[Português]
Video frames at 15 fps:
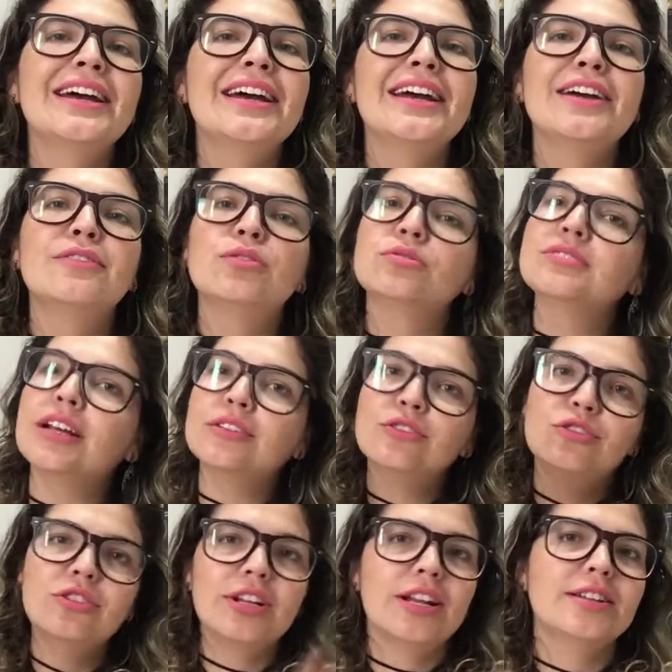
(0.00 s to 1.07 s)
é voltado
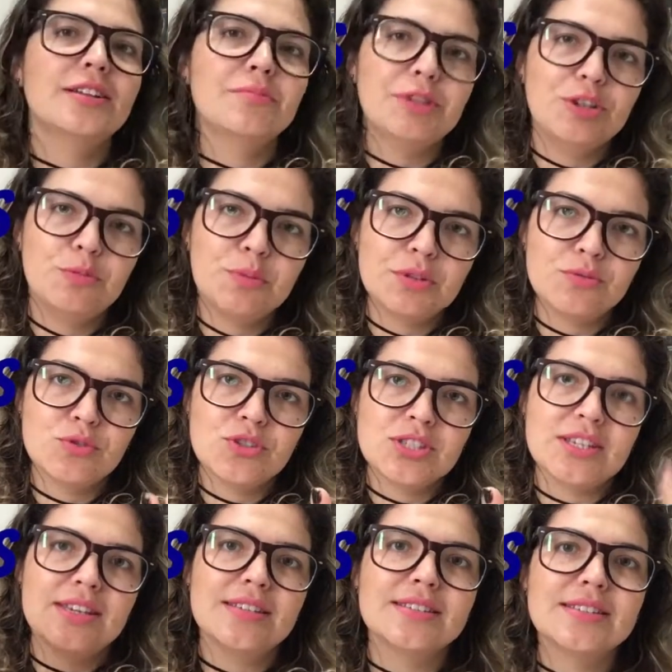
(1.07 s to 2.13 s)
diretamente para
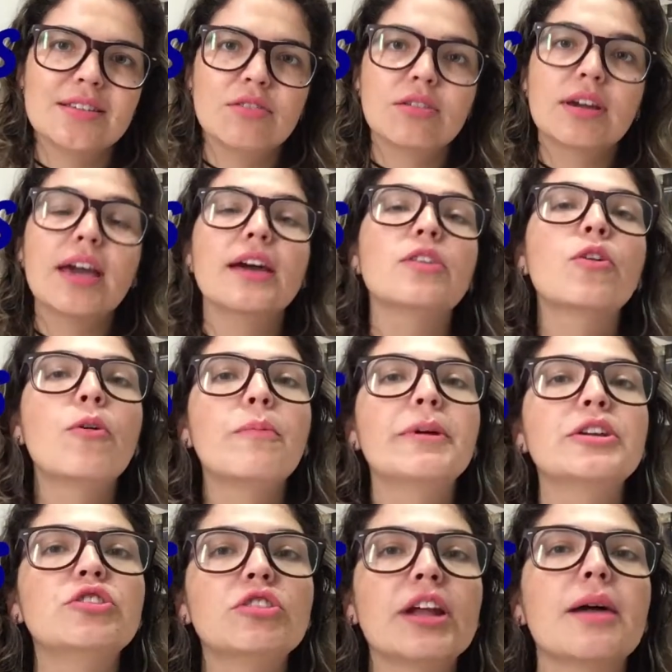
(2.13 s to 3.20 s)
vocês. Eu quero
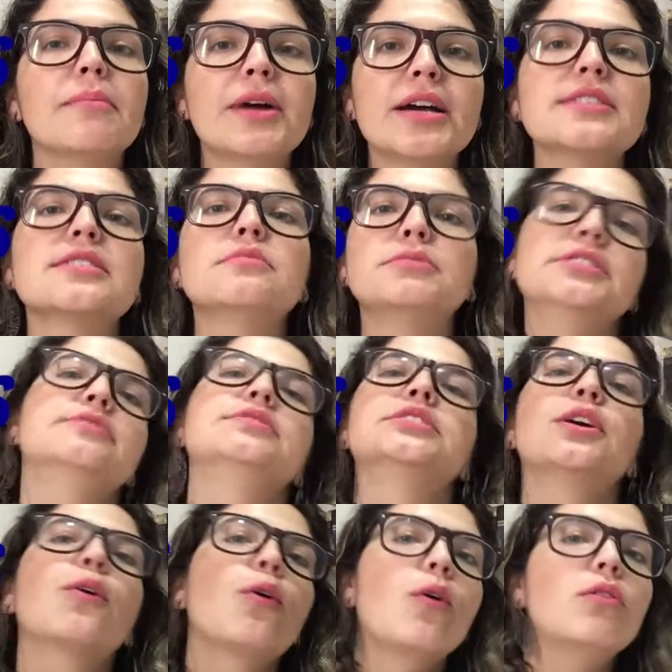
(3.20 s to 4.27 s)
compartilhar mais a minha
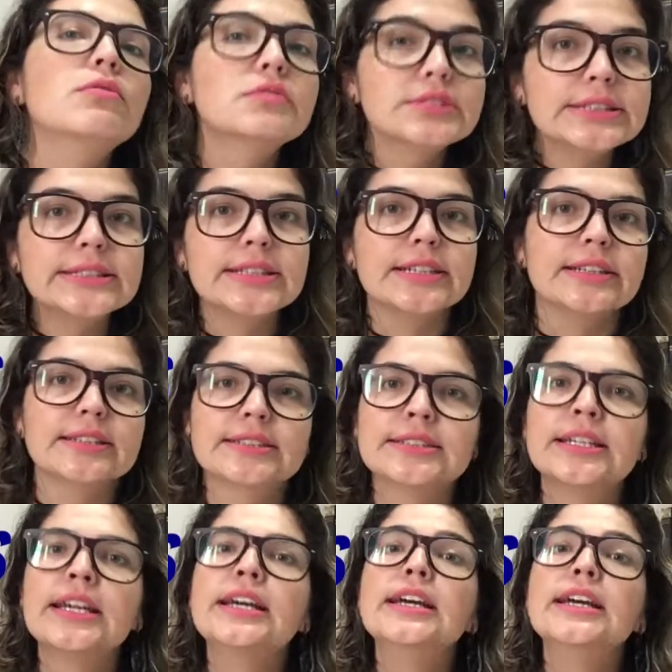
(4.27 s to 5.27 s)
vida com vocês.